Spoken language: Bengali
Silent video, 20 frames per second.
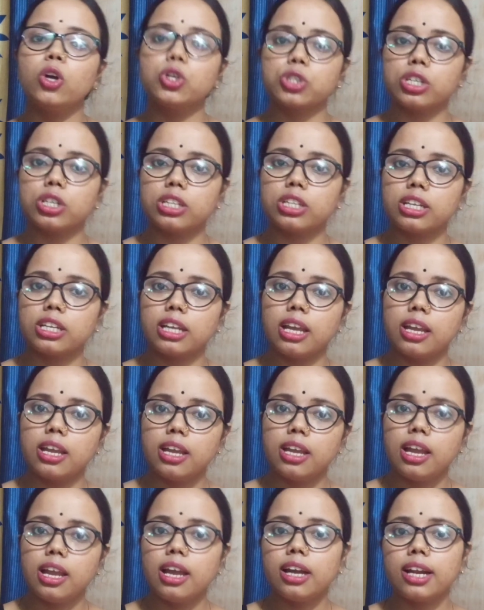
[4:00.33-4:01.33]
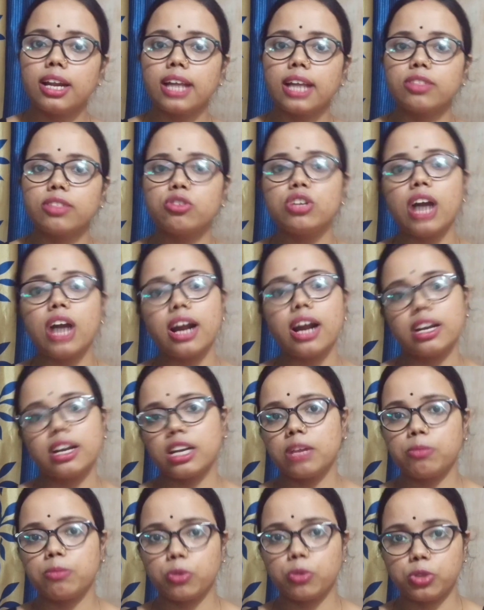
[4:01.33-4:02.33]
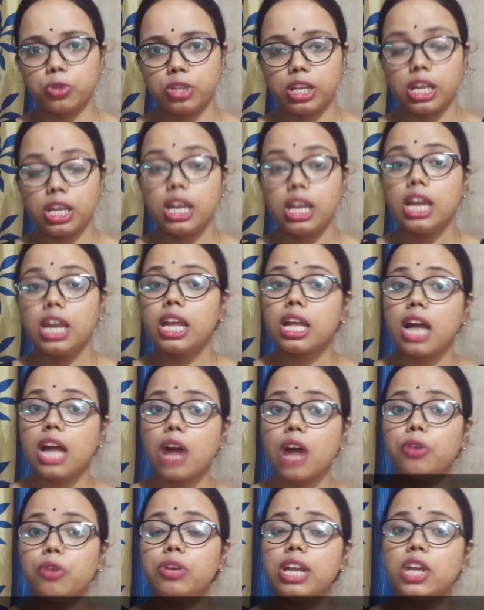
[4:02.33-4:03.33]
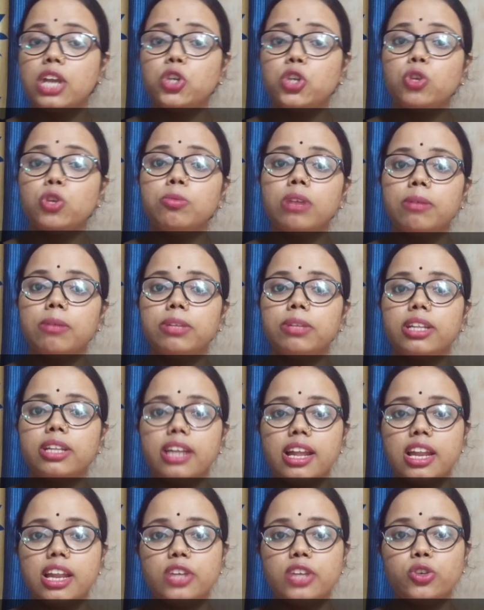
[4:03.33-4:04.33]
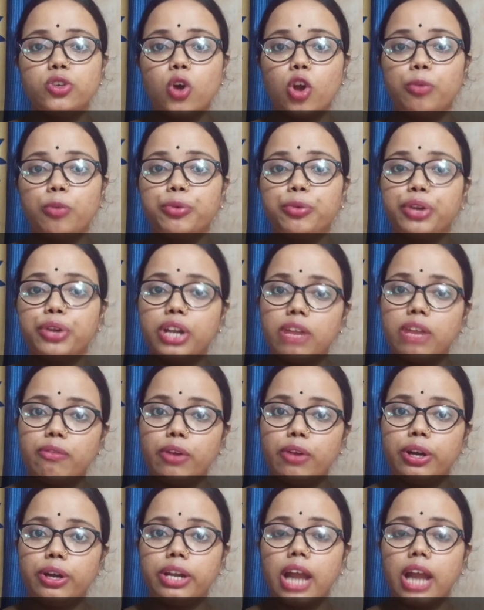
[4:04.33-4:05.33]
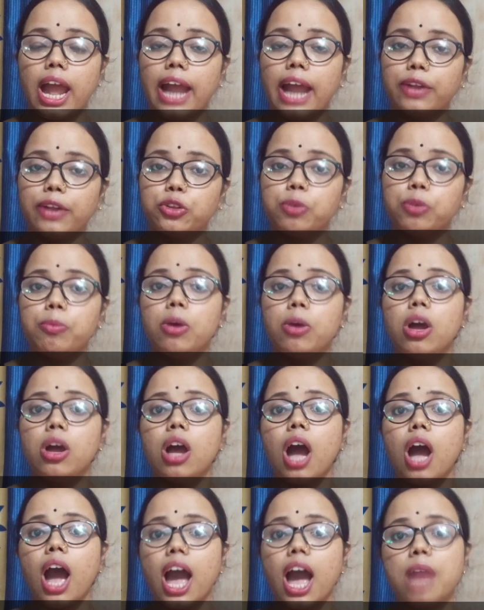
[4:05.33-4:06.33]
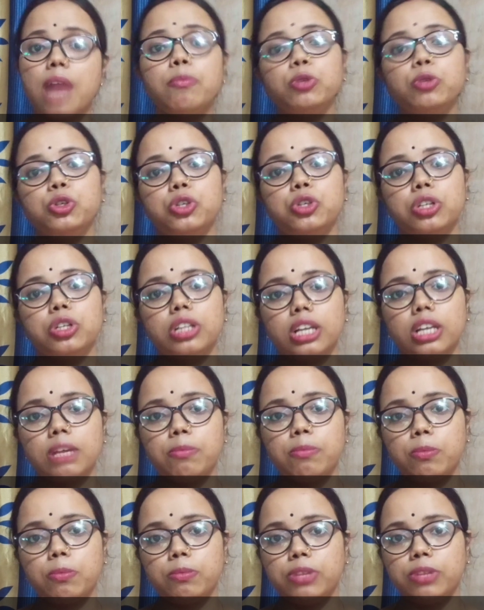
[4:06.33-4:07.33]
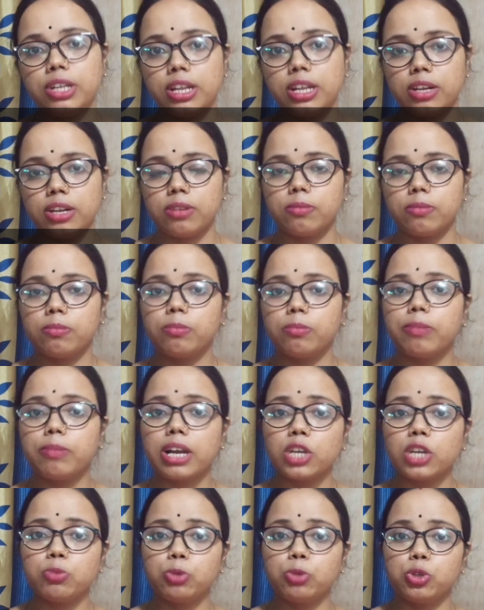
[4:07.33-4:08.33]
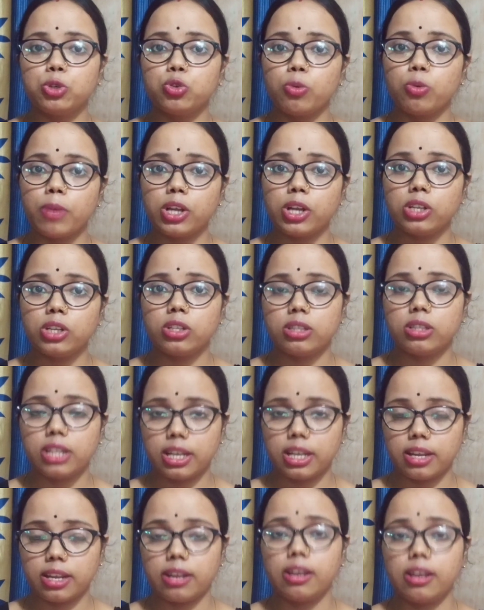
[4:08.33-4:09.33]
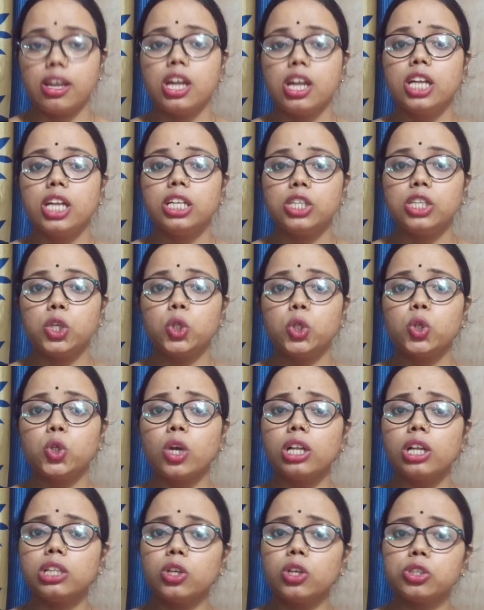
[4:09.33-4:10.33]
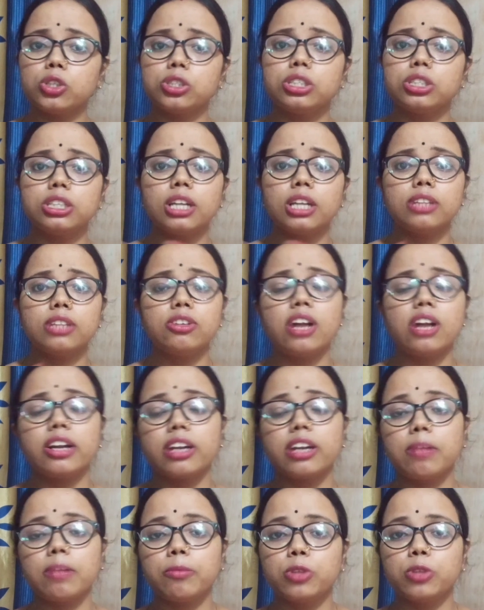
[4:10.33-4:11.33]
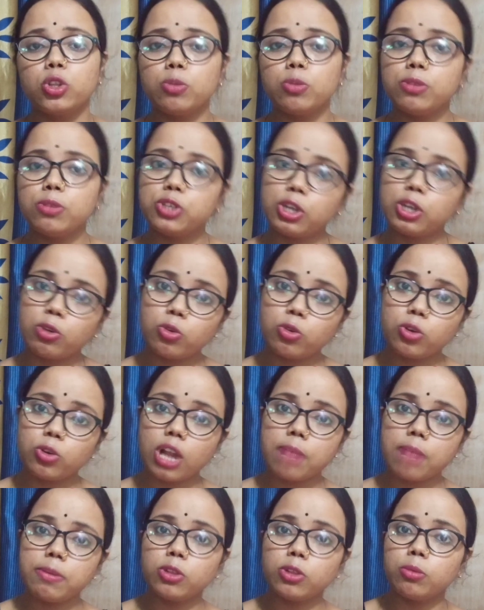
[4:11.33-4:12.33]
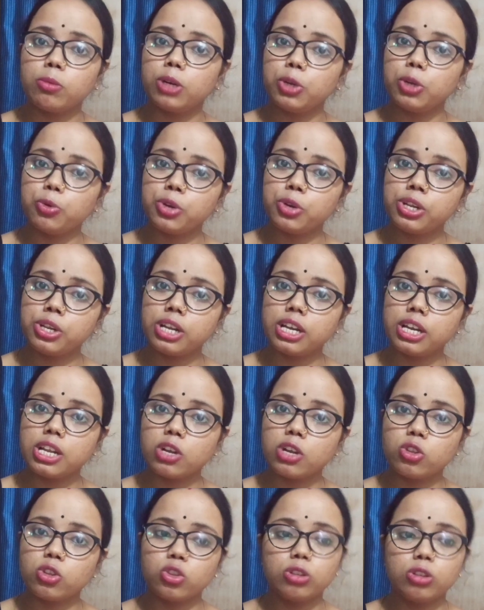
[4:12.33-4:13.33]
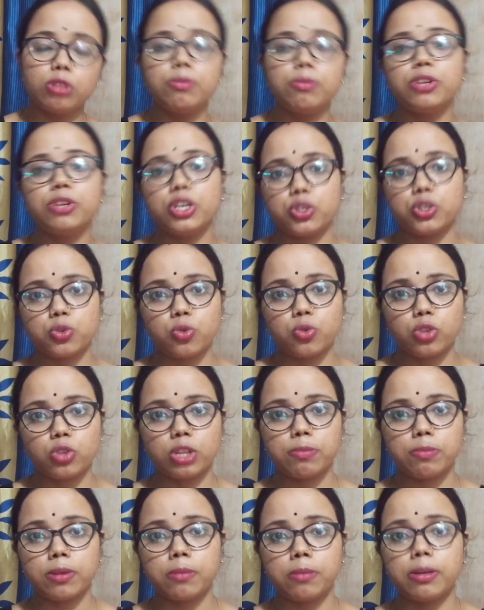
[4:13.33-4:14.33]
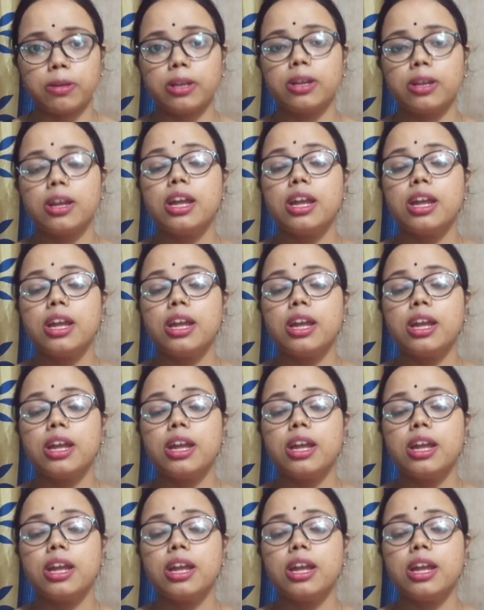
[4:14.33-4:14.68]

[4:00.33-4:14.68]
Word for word: দশটা থেকে রাত্রি আটটার মধ্যে কারণ এই সময় আমাদের এলএইচ হরমোনের লেভেলটা একদম হাই পজিশনে থাকে দিনের বাকি পজি সময়ের থেকে যেহেতু সকাল দশটা থেকে রাত্রি আটটার মধ্যে তুমি যে কোনো টাইমে তোমার ইউরিনটা নিয়ে কিন্তু তুমি টেস্ট করতে পারবে